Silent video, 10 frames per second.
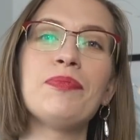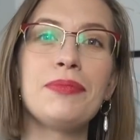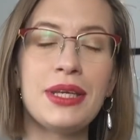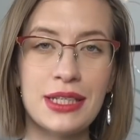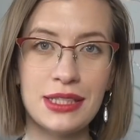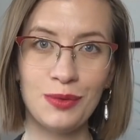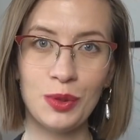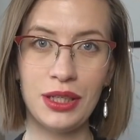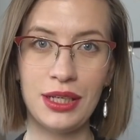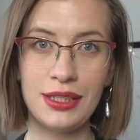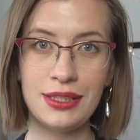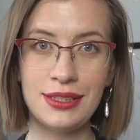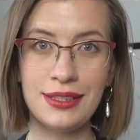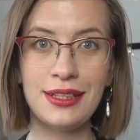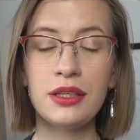Меня зовут
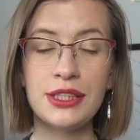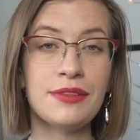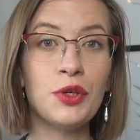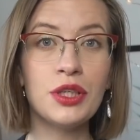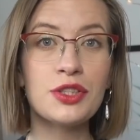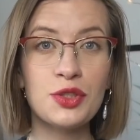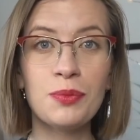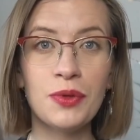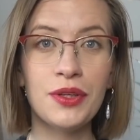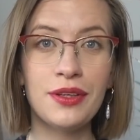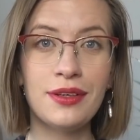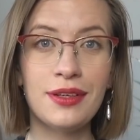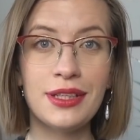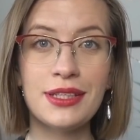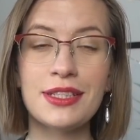Лариса. Сегодня
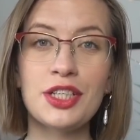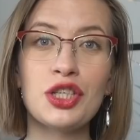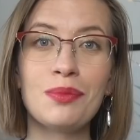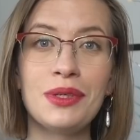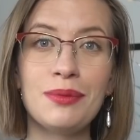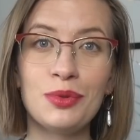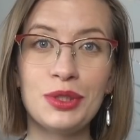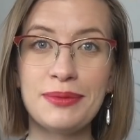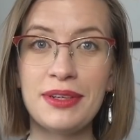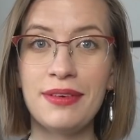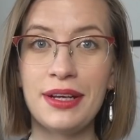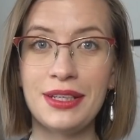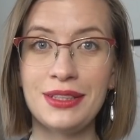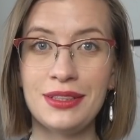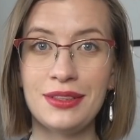суббота, это значит, мы будем
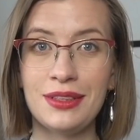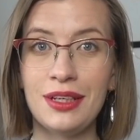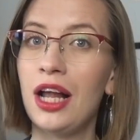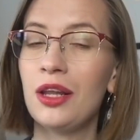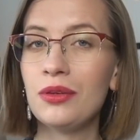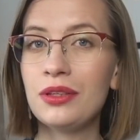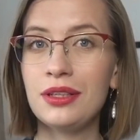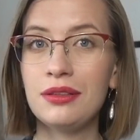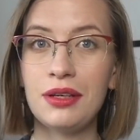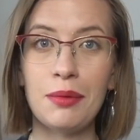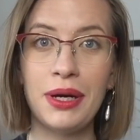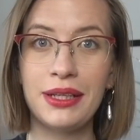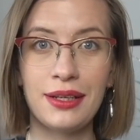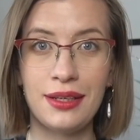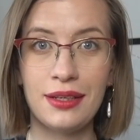говорить э, о Лондоне, об
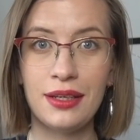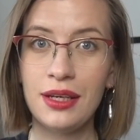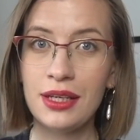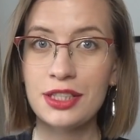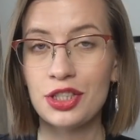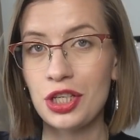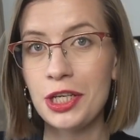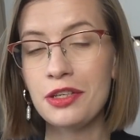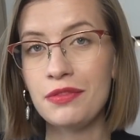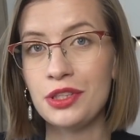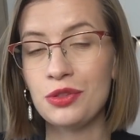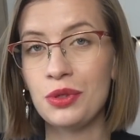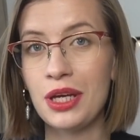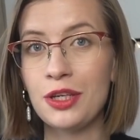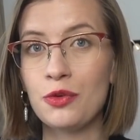Англии. К сожалению, видео
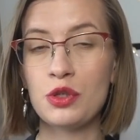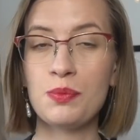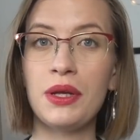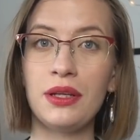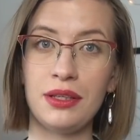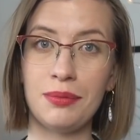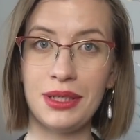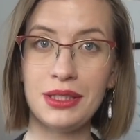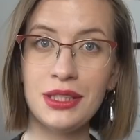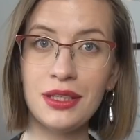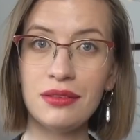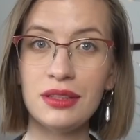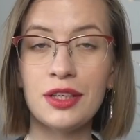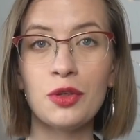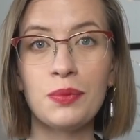я не успела
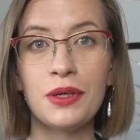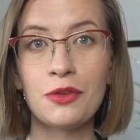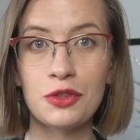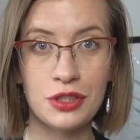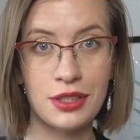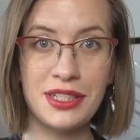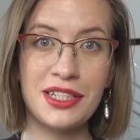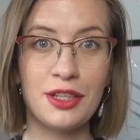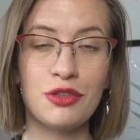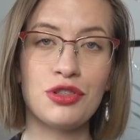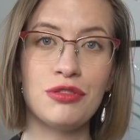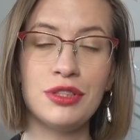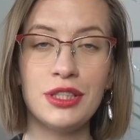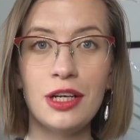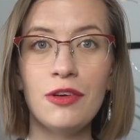демонтировать, оно переносится на следующую
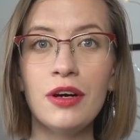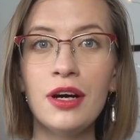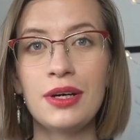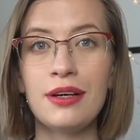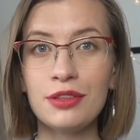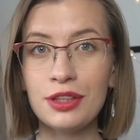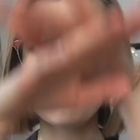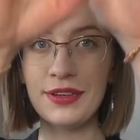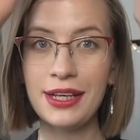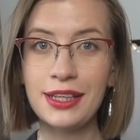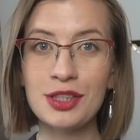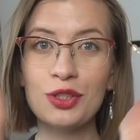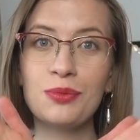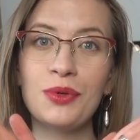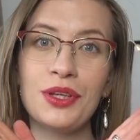неделю. А вот в это
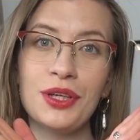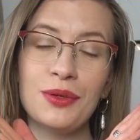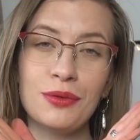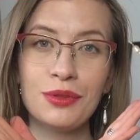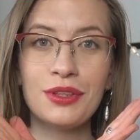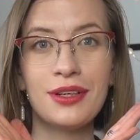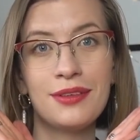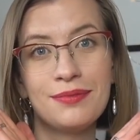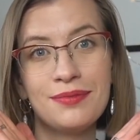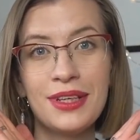субботнее утро